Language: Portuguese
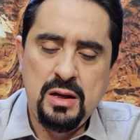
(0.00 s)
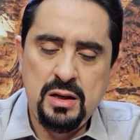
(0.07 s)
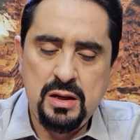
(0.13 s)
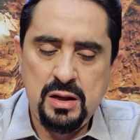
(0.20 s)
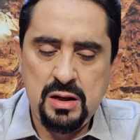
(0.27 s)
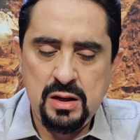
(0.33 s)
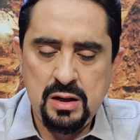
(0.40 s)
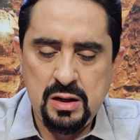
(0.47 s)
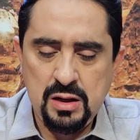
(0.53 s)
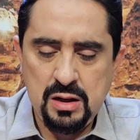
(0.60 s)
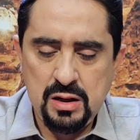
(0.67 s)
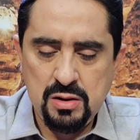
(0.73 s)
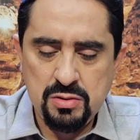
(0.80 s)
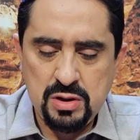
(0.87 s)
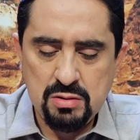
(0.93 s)
E
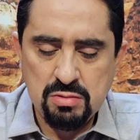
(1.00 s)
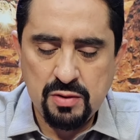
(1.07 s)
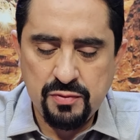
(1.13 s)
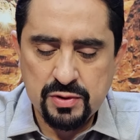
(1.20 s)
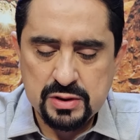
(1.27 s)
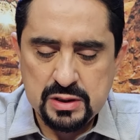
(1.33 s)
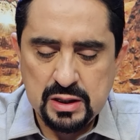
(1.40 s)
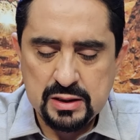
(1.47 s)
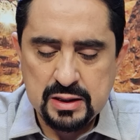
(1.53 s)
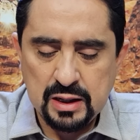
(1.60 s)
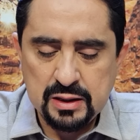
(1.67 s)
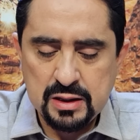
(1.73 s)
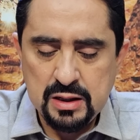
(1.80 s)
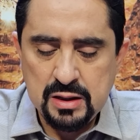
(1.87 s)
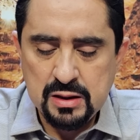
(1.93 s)
eu digo a você que está
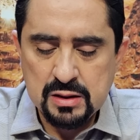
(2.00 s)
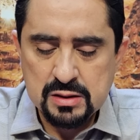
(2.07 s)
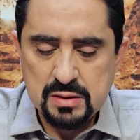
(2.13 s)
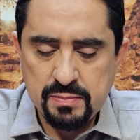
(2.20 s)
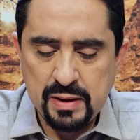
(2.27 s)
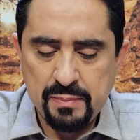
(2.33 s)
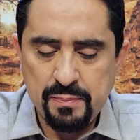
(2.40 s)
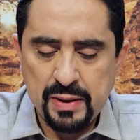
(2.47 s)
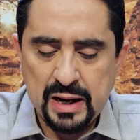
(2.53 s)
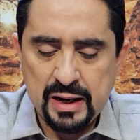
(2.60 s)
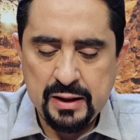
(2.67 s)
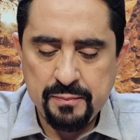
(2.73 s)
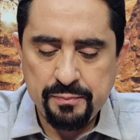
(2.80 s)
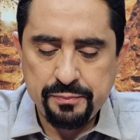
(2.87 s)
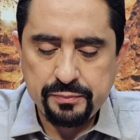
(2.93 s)
aqui, se
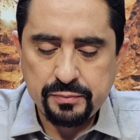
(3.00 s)
prepare.